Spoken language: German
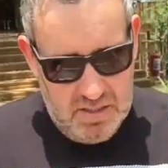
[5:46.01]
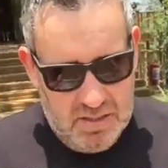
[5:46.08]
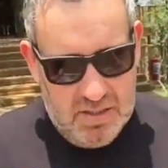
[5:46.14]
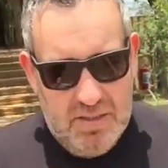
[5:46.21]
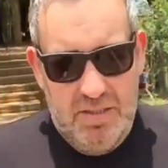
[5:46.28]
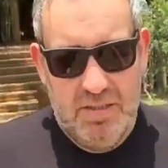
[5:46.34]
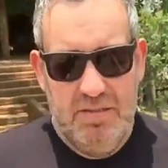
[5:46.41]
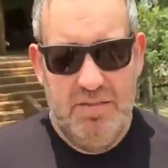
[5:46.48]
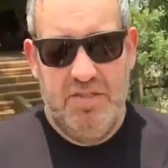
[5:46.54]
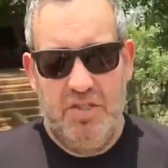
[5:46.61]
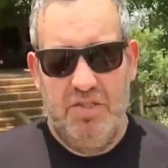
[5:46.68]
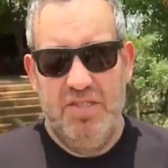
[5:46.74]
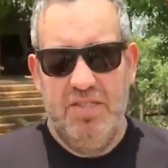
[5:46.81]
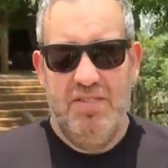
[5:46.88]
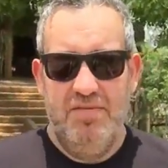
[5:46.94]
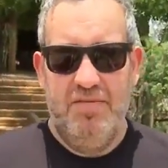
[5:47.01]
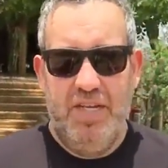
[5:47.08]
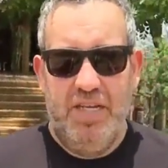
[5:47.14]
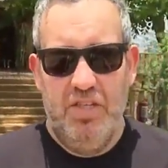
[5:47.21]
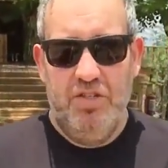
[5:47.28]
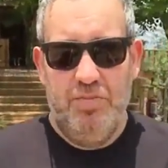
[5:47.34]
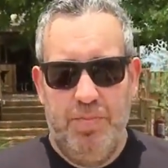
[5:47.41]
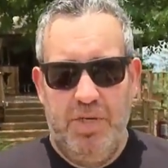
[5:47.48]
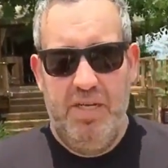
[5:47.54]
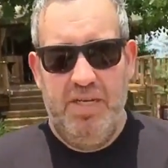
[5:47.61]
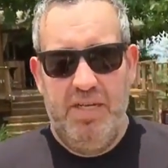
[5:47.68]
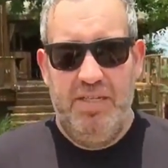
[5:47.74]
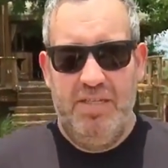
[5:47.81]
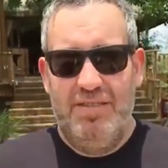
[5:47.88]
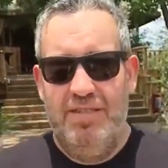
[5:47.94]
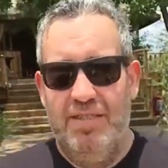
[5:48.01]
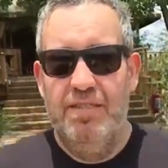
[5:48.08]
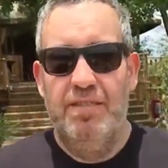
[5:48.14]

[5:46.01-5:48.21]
äh, sonst ist es wirklich bei,